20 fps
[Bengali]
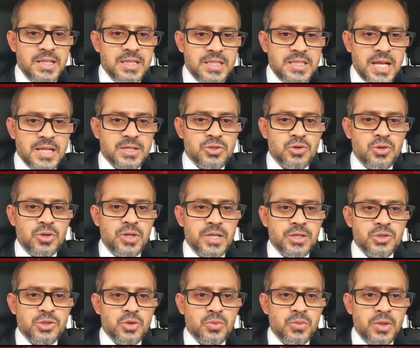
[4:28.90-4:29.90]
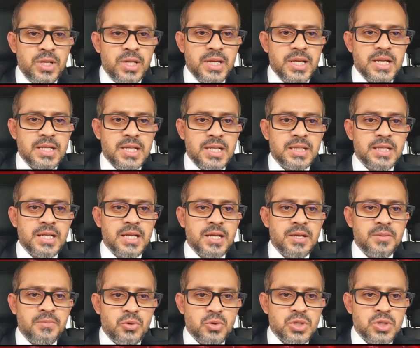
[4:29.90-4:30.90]
ছাত্রলীগ যুবলীগের তাদেরকে
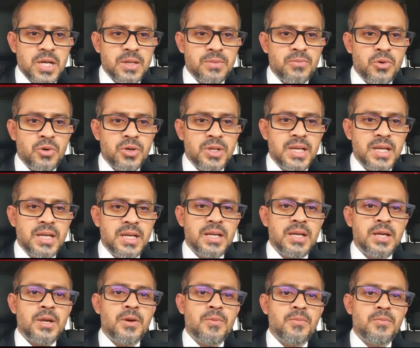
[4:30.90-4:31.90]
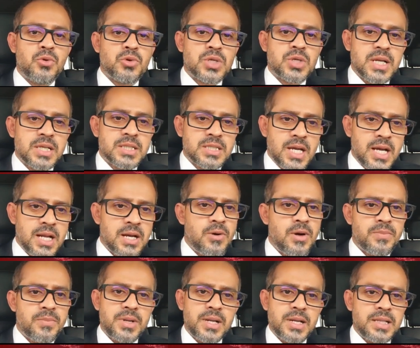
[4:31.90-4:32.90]
পোশাক পরিয়ে পোশাক ছাড়াও
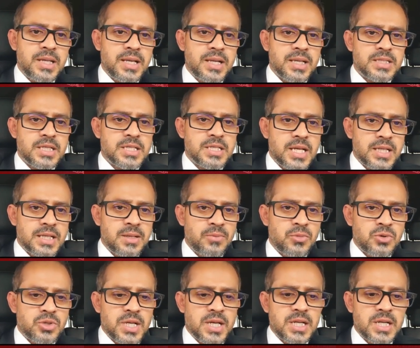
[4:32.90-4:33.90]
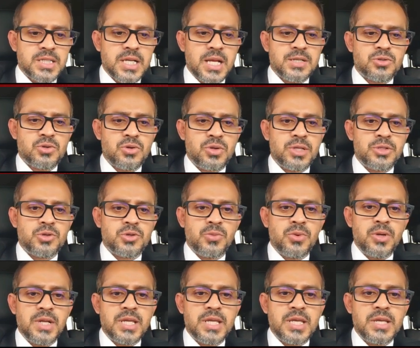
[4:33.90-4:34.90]
আপনারা দেখেছেন সাদা পোশাকের ছাত্রলীগ
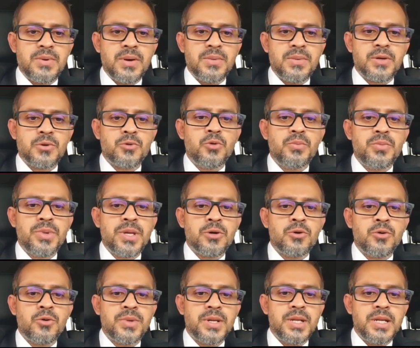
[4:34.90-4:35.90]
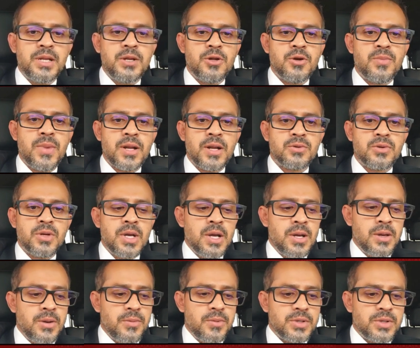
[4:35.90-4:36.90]
যুবলীগ কিভাবে কুপিয়ে কুপিয়ে নিরীহ মানুষ
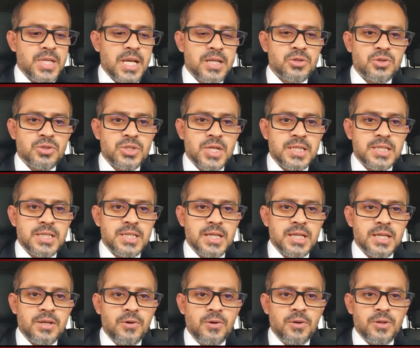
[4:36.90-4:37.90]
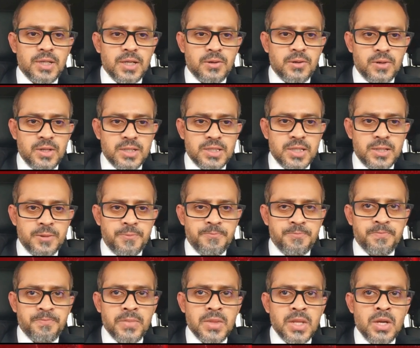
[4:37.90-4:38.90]
ছাত্রছাত্রীদেরকে হত্যা করেছে
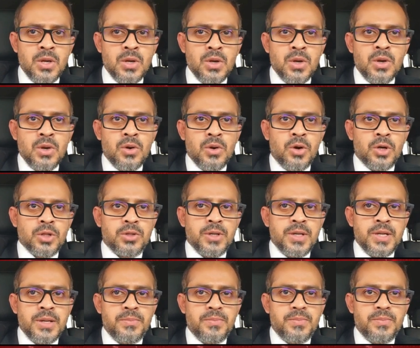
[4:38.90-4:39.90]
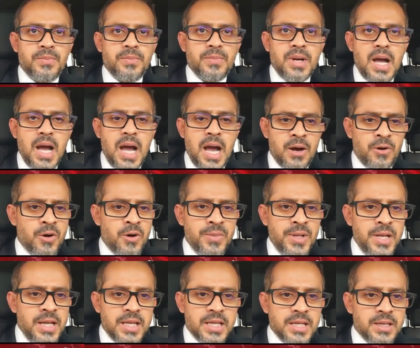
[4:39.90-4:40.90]
অতএব আওয়ামী
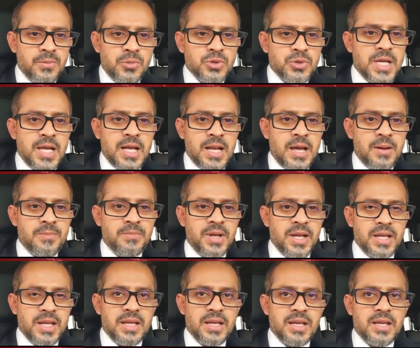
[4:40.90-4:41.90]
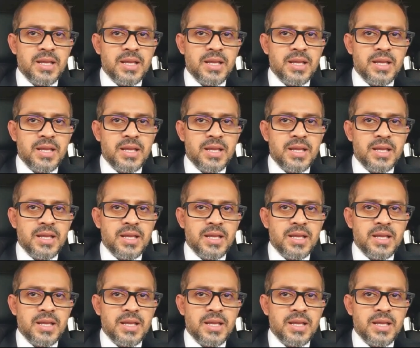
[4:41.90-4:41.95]
লীগকে বুঝায় লাভ নাই